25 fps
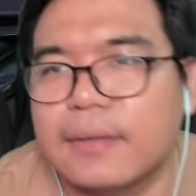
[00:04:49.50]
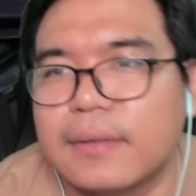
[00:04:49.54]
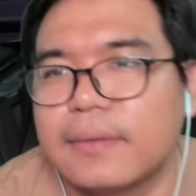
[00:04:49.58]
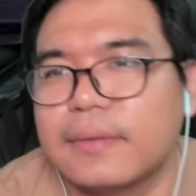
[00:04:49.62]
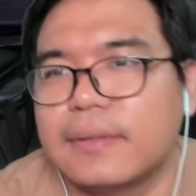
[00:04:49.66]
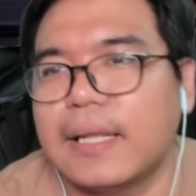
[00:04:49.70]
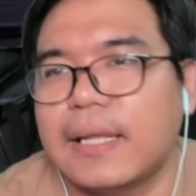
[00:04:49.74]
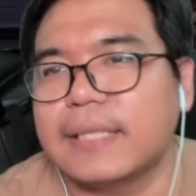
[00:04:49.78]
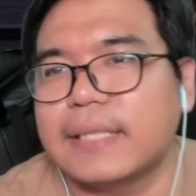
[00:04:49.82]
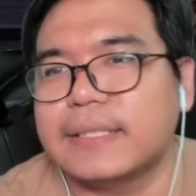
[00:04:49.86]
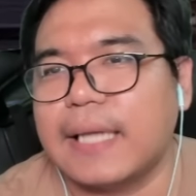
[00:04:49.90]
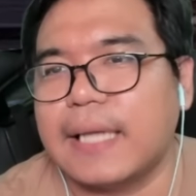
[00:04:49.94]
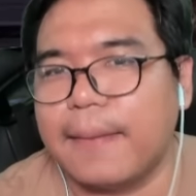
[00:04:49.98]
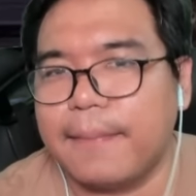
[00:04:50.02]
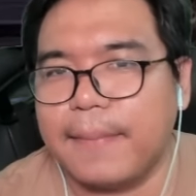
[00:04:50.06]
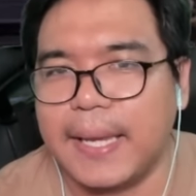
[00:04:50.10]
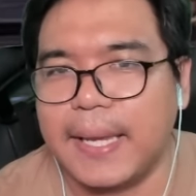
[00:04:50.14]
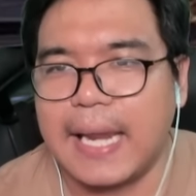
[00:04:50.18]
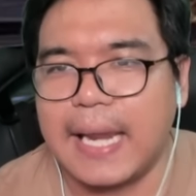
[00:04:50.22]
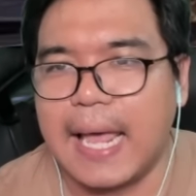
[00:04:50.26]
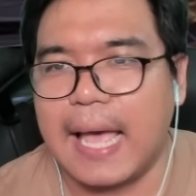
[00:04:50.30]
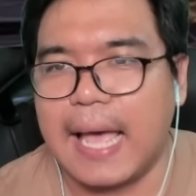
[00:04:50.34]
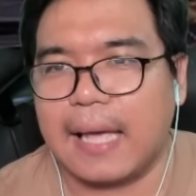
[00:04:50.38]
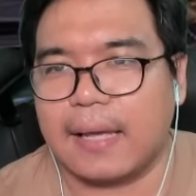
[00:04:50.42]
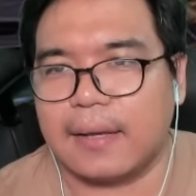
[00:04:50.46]
น่าจะ
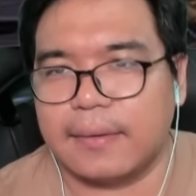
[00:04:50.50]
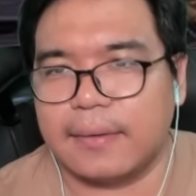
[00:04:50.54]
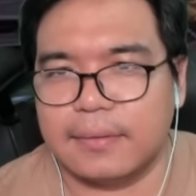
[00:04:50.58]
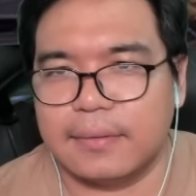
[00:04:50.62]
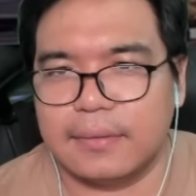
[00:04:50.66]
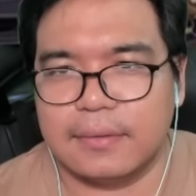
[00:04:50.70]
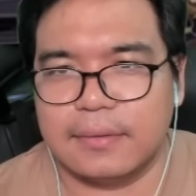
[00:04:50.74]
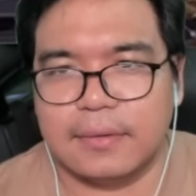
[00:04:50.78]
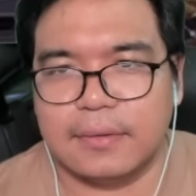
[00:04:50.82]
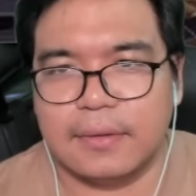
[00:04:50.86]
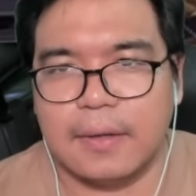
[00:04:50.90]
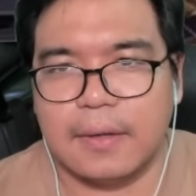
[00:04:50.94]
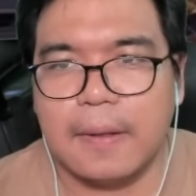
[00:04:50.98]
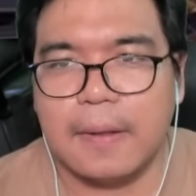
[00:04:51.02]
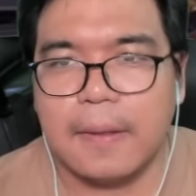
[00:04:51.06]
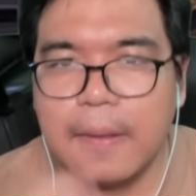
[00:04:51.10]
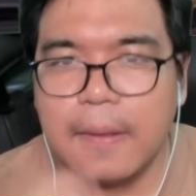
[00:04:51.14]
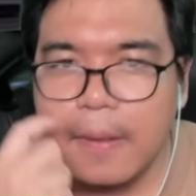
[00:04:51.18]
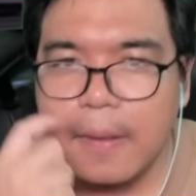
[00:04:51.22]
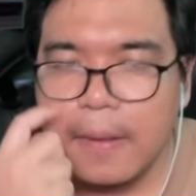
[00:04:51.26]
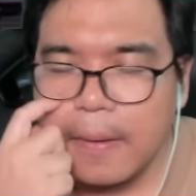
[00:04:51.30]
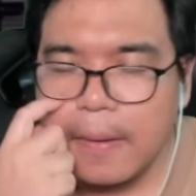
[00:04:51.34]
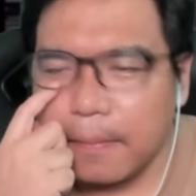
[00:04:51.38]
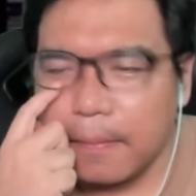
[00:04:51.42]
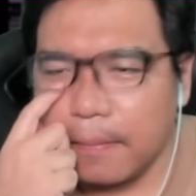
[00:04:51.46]
ไม่หนัก
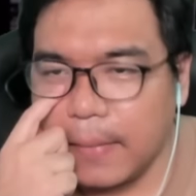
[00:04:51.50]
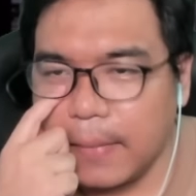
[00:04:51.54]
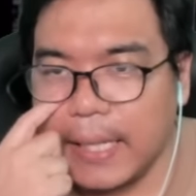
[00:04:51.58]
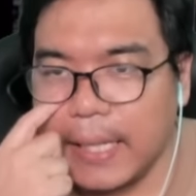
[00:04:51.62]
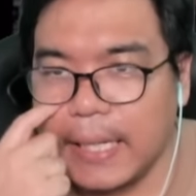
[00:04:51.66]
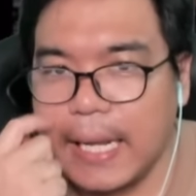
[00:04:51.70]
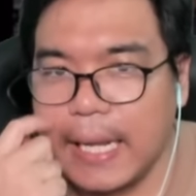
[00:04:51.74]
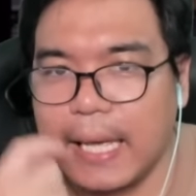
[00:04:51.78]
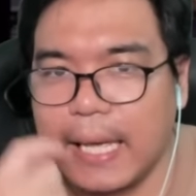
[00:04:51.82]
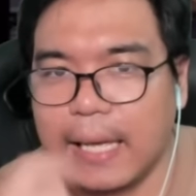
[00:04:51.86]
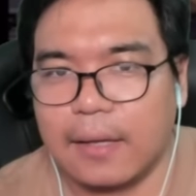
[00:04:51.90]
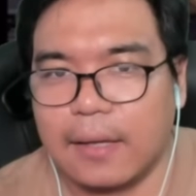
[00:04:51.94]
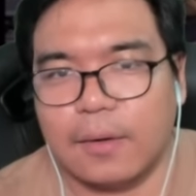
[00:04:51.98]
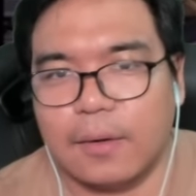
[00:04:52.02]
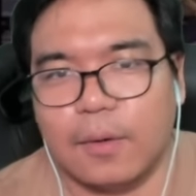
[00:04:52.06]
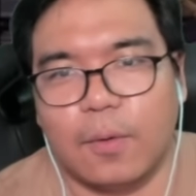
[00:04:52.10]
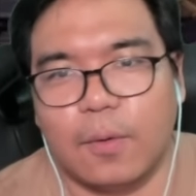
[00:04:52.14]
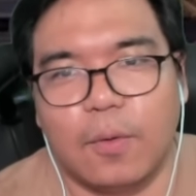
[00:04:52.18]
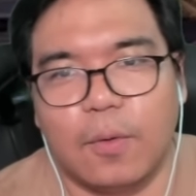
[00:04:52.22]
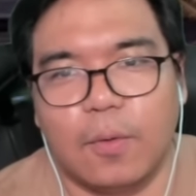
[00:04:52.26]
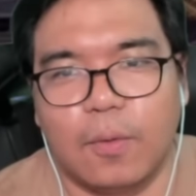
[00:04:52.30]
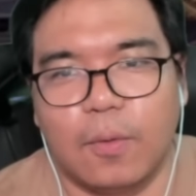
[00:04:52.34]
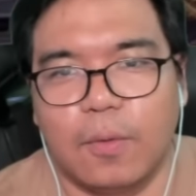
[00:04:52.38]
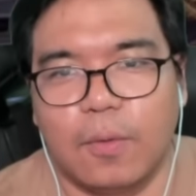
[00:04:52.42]
ไม่หนักโอ้โห